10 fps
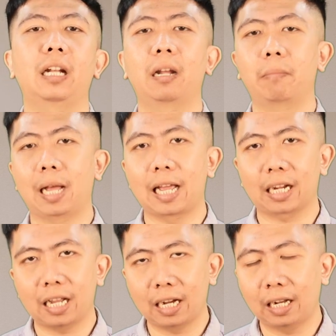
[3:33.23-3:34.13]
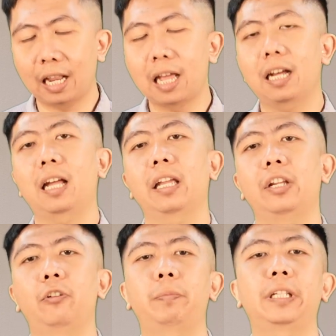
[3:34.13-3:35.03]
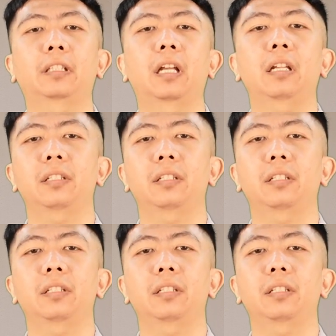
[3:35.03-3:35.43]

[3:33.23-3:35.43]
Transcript: dan mengarahkan langkah hidup kita